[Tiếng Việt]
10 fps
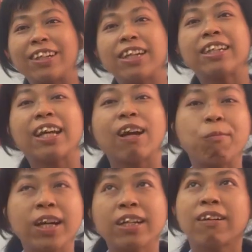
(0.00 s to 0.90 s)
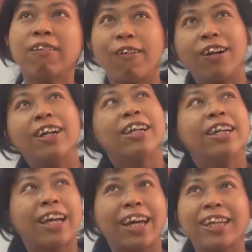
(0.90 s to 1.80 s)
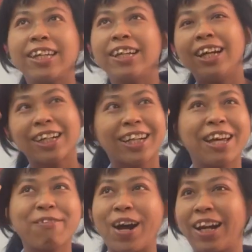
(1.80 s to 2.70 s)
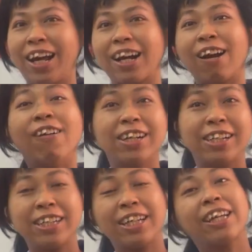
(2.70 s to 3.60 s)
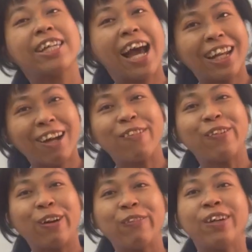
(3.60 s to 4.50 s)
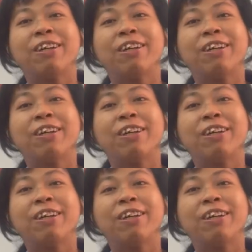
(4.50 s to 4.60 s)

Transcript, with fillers: Từ cái công thức của chẳng hạn như lực thì bằng là khối lượng nhân cho gia tốc, đúng không?